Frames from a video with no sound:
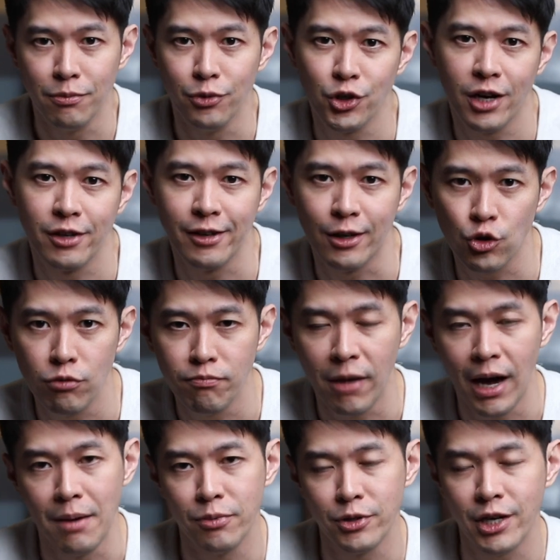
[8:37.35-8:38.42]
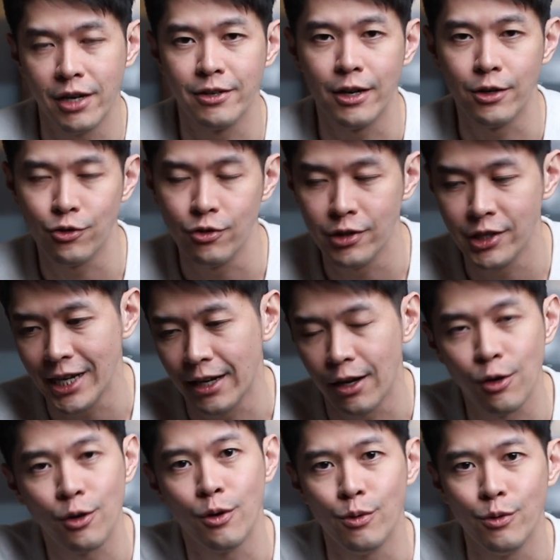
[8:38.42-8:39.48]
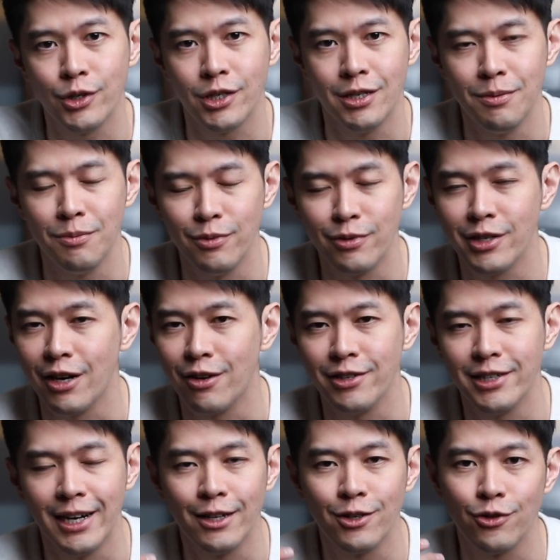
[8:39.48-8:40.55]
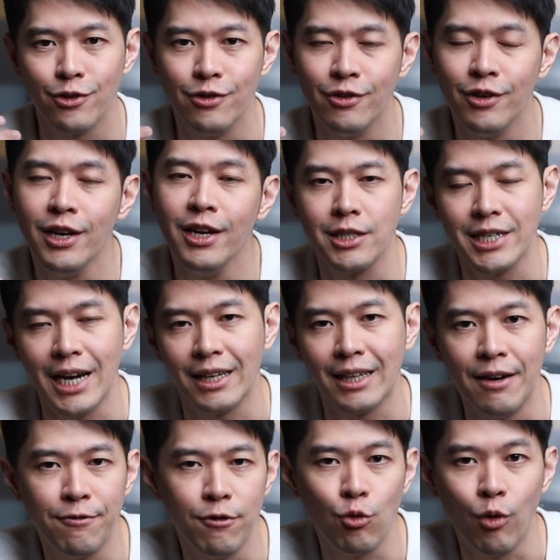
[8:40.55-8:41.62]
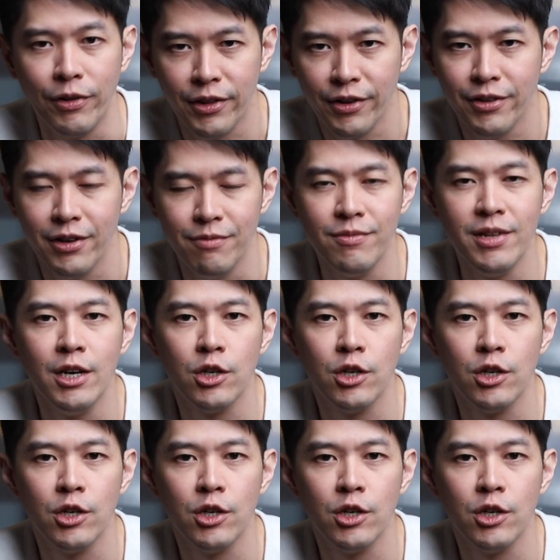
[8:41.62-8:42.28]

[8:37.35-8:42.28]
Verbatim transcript: 不叫人家去买，不叫人家去加到购物车，不叫人家去下单付款等等。